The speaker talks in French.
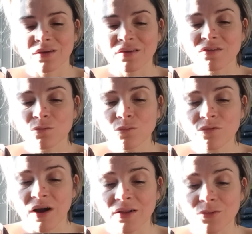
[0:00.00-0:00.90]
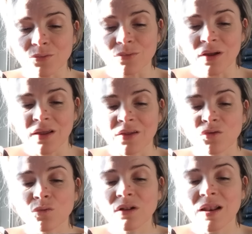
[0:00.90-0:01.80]
qui s'ouvre à nous,
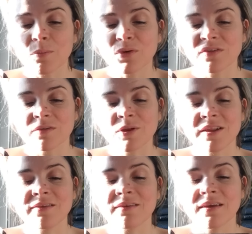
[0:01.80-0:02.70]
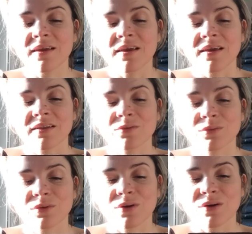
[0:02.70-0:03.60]
toutes les possibilités.
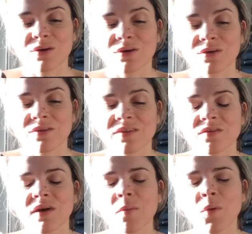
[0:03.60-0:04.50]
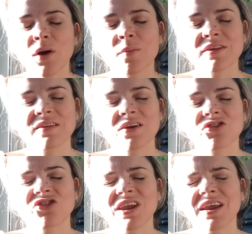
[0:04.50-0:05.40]
Donc euh, c'est vraiment un
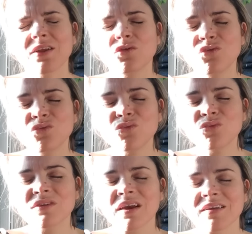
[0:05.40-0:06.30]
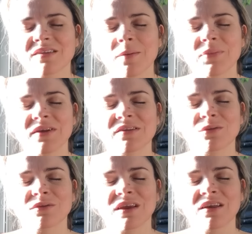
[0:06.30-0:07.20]
message très doux, très
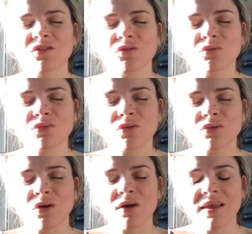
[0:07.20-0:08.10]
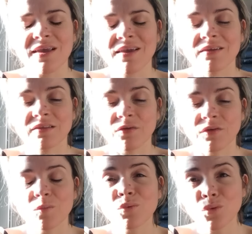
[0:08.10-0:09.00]
apaisant, très soutenant. Et ça
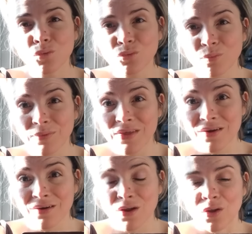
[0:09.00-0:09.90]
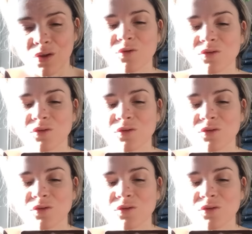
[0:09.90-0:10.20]
fait beaucoup de bien de